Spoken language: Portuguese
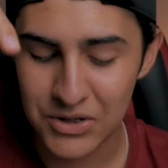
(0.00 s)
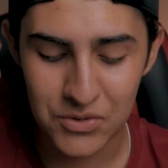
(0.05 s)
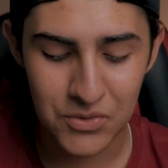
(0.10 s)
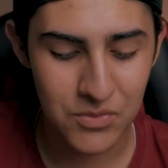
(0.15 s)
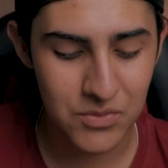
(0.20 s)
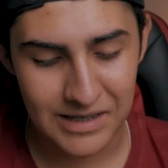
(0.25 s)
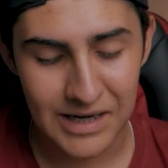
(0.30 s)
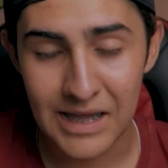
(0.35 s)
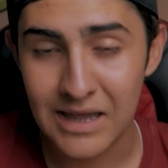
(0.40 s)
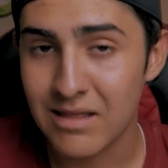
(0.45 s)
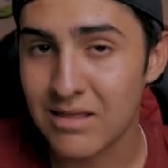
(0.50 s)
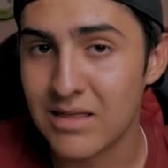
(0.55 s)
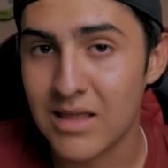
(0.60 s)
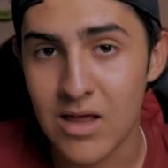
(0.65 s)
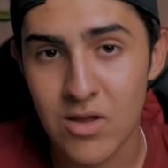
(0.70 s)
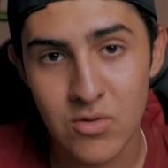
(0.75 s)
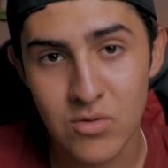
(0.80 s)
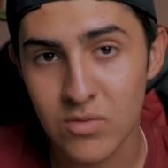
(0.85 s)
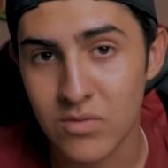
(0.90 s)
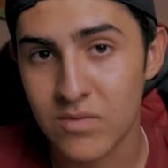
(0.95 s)
Eu nem
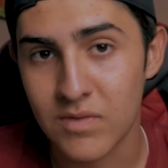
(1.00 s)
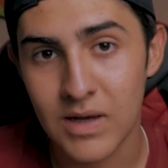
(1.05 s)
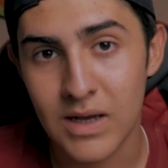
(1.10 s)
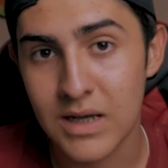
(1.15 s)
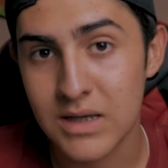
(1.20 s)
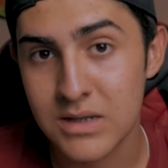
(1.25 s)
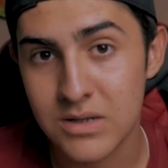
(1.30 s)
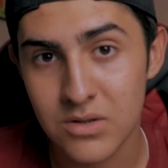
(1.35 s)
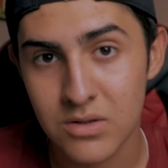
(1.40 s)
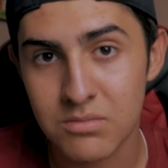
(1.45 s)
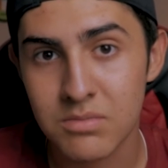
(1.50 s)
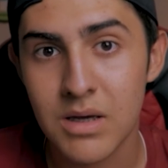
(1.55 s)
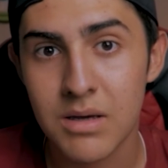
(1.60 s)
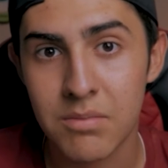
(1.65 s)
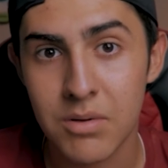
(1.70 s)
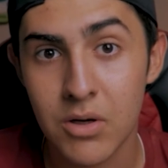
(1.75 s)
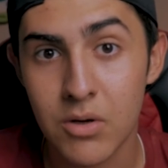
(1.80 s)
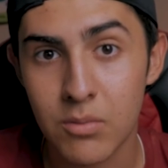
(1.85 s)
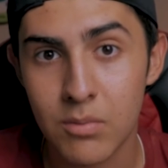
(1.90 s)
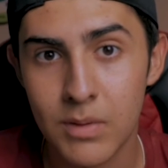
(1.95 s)
tento falar esse nome que é
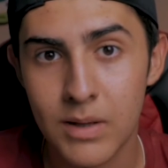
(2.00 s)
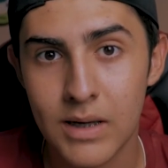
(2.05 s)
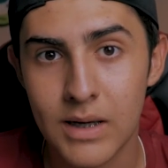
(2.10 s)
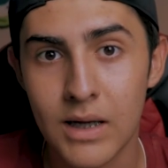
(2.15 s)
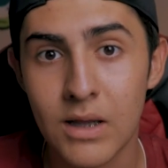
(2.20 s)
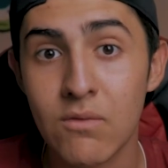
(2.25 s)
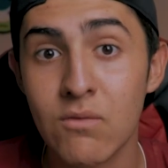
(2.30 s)
bem complicado,